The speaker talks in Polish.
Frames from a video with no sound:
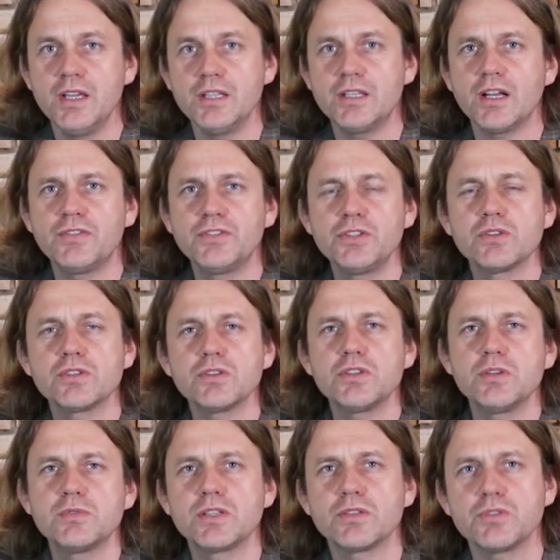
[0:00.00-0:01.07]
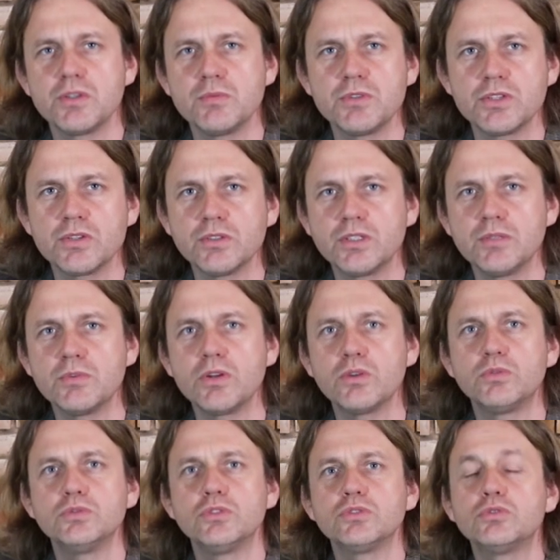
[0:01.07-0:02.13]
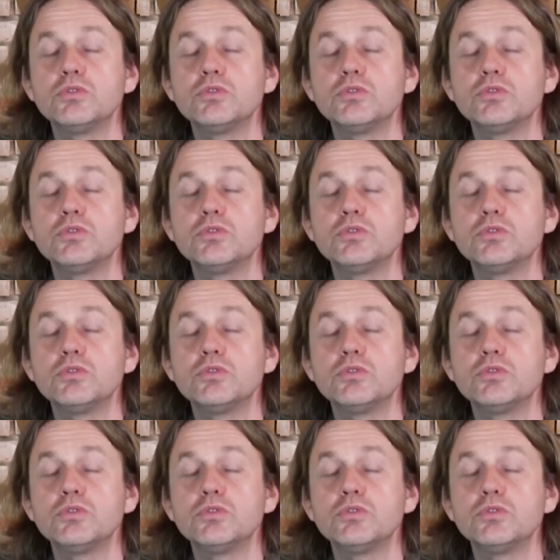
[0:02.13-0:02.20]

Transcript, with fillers: I tak w 1880 roku do